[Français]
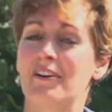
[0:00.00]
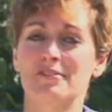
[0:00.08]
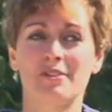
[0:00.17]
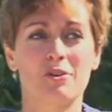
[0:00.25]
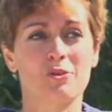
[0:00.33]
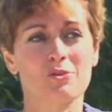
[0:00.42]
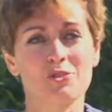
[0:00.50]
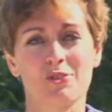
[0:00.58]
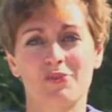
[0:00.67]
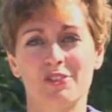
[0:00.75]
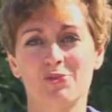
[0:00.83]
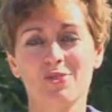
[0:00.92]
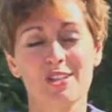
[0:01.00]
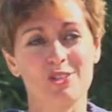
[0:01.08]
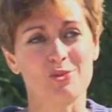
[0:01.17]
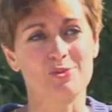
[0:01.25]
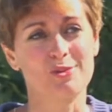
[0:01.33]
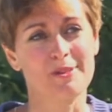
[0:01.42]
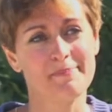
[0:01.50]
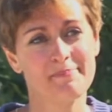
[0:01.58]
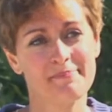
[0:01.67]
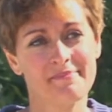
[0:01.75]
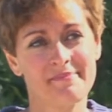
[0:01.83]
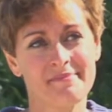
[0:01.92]
Alors des rencontres, j'en fais tous les jours.
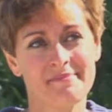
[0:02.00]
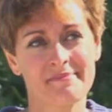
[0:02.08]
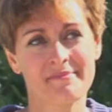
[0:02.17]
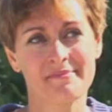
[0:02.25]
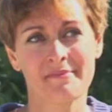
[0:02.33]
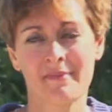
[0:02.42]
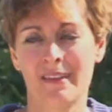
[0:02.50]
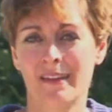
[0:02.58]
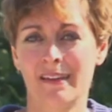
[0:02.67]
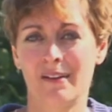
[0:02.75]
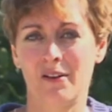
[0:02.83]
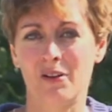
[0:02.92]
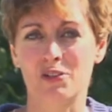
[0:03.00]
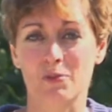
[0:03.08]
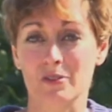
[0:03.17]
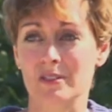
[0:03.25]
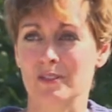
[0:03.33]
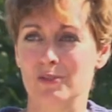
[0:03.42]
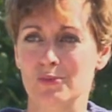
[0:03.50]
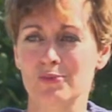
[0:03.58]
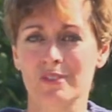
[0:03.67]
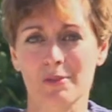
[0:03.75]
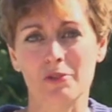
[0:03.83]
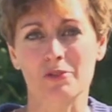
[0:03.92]
Euh, je pense qu'elles sont
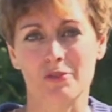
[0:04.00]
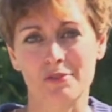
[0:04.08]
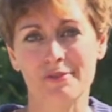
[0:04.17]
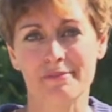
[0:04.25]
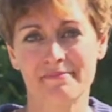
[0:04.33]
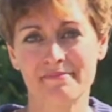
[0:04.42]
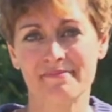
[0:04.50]
toutes importantes.